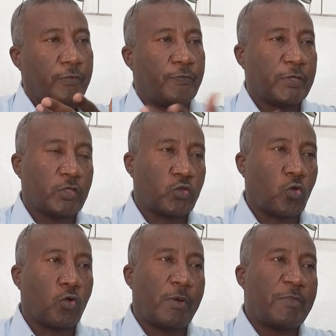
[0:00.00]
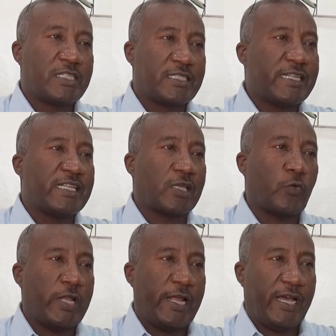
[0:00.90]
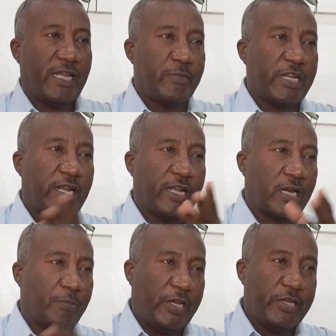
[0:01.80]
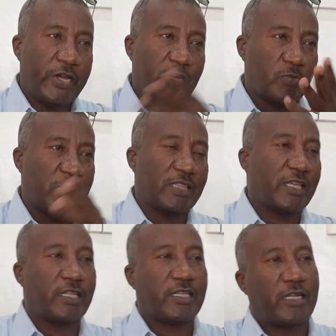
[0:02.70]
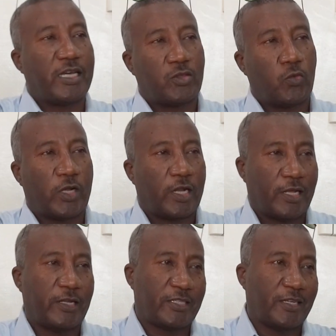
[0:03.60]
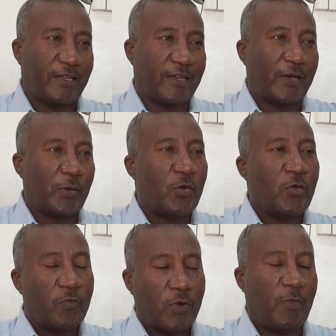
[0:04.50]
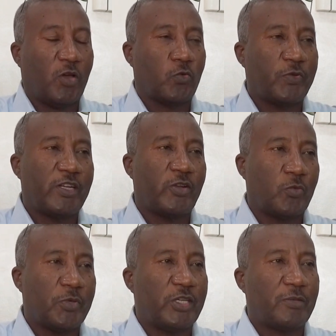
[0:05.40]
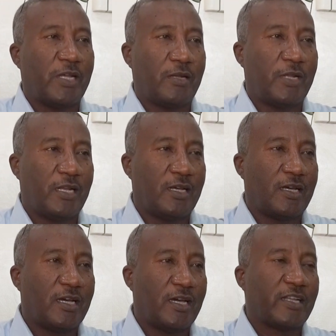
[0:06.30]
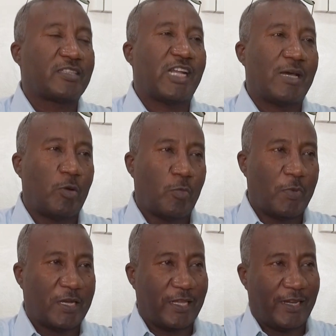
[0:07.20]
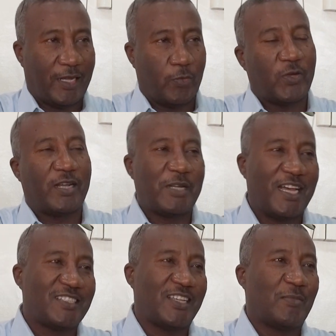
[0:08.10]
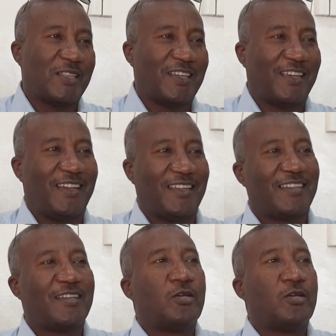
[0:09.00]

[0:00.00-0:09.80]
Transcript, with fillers: فتشوا الغربة من سنين طويلة يعني من الأربعينات ومن الثلاثينات دول الخليج إيه إيه فمعروفين النوبيين بالاقتراب المبكر يعني وأنا من هذه المنطقة يعني